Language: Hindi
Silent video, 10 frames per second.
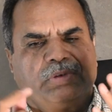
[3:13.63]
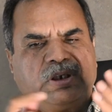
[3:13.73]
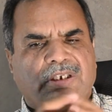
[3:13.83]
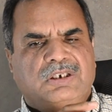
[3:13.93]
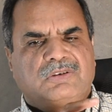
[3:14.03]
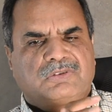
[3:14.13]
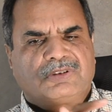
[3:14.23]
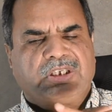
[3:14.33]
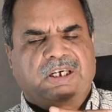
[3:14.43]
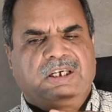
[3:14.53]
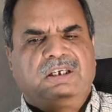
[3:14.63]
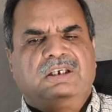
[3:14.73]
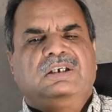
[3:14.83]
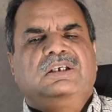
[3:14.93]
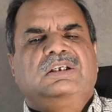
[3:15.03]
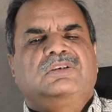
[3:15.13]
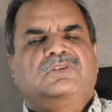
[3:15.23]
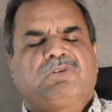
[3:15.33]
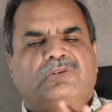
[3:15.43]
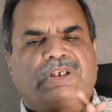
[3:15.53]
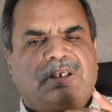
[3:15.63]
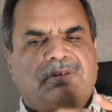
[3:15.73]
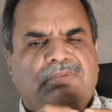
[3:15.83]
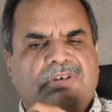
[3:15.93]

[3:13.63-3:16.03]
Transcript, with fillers: में होती है जो कि